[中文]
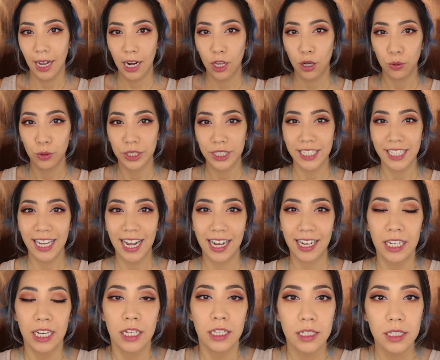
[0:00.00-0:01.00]
Hello，我是妮卡。
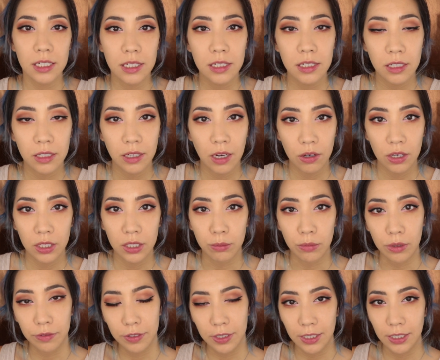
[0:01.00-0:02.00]
这次呢，要跟你
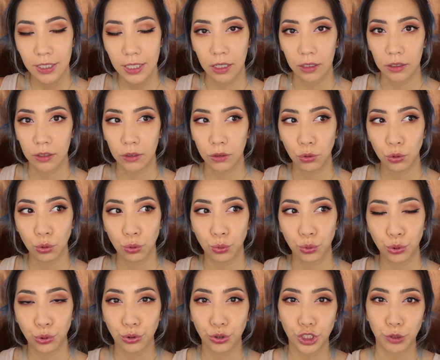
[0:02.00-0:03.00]
们分享呢，就
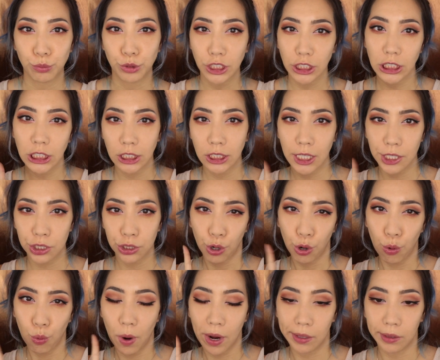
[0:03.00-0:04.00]
是你们一直在
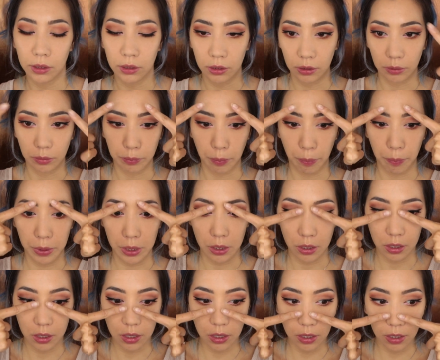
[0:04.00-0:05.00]
敲碗的鼻
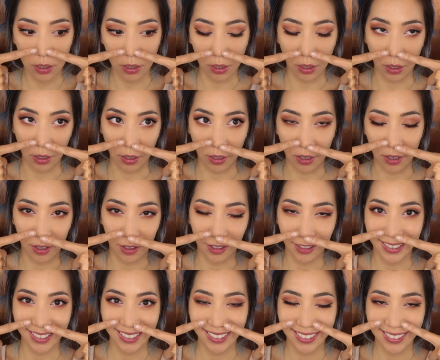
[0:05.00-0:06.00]

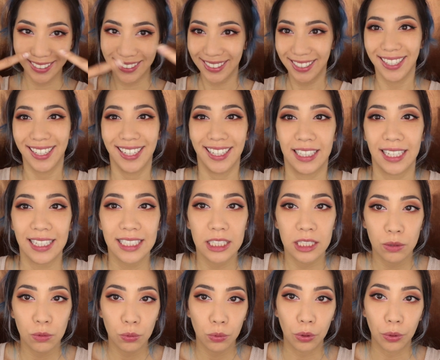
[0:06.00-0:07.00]
影。那其
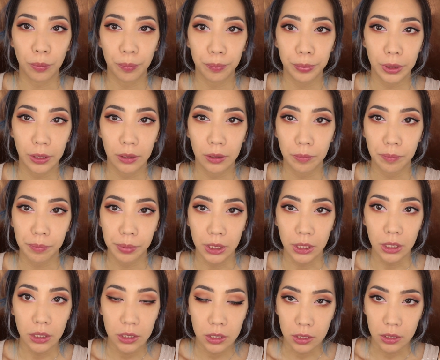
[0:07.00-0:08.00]
实我的
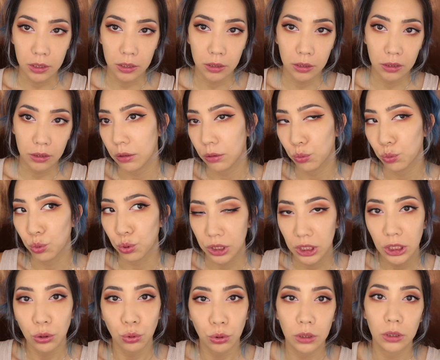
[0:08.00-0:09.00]
鼻子，我
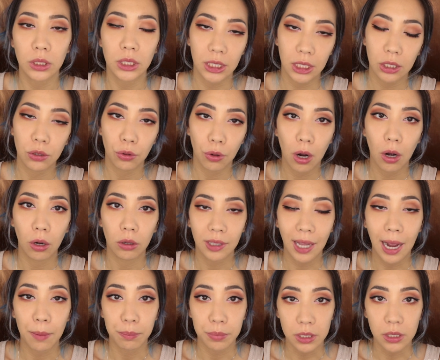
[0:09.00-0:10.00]
自己觉得一定都要
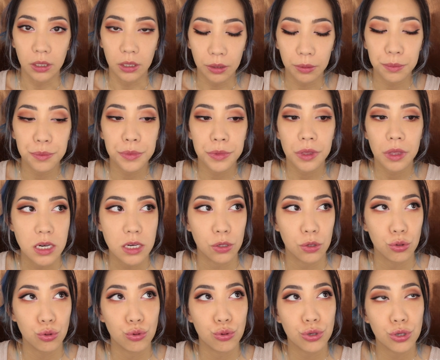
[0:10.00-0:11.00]
打鼻影。可
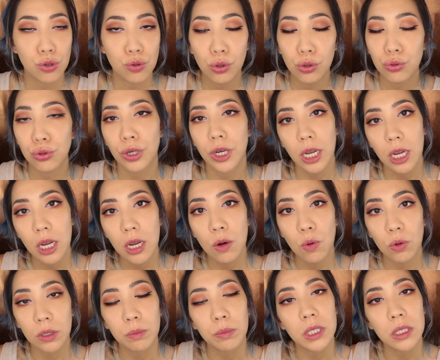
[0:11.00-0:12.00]
是有些人会觉得，哎，
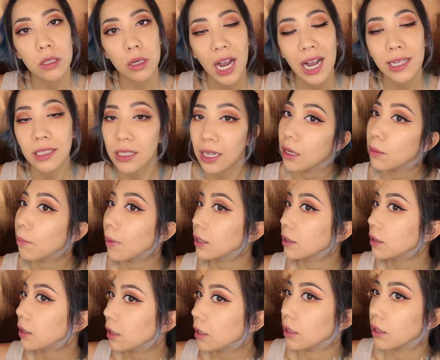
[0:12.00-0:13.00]
我的鼻子看起来蛮
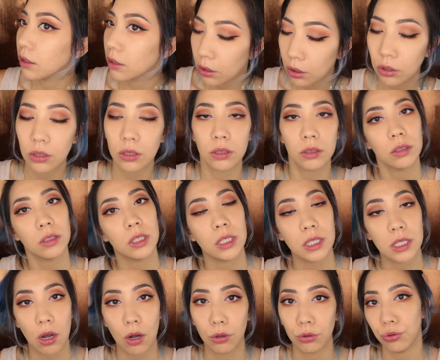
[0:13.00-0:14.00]
挺的。可是你
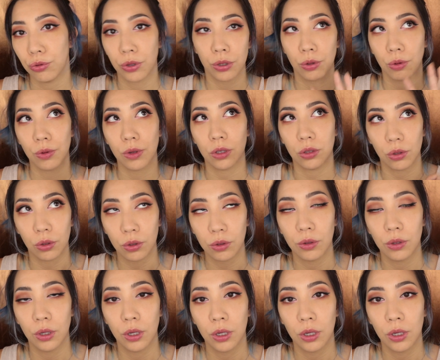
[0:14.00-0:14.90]
知道，女人永远都